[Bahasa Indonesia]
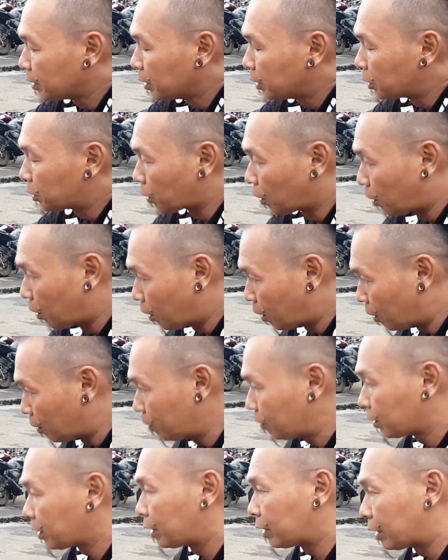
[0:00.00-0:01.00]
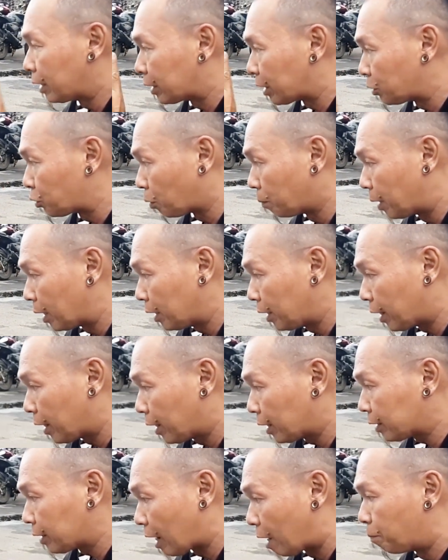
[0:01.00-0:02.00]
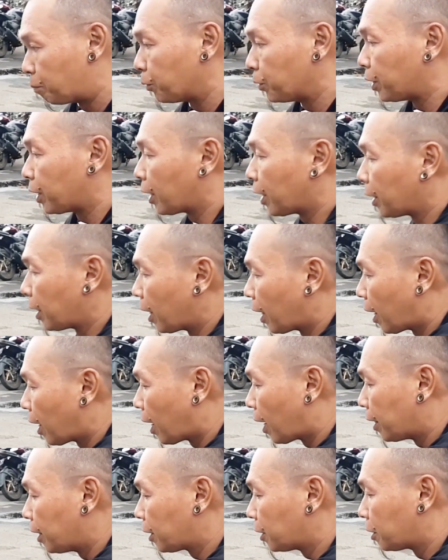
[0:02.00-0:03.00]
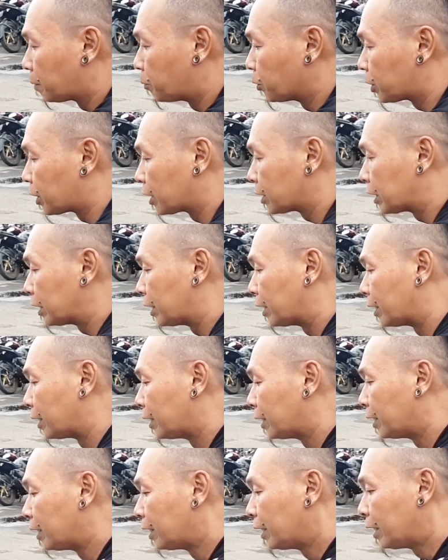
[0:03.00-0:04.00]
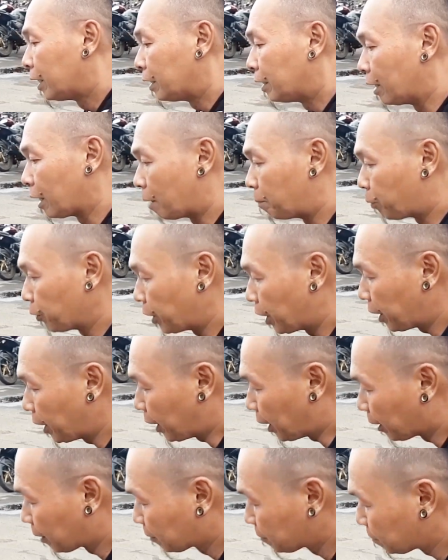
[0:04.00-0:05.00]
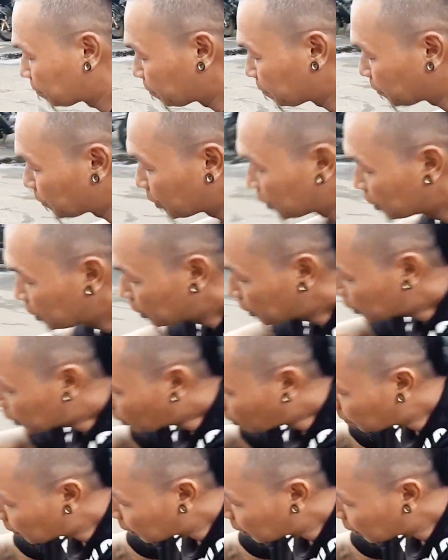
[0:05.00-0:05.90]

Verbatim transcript: So, kita coba lihat lampunya. Nah, ini kita putar sini. Ini lampunya nih. Coba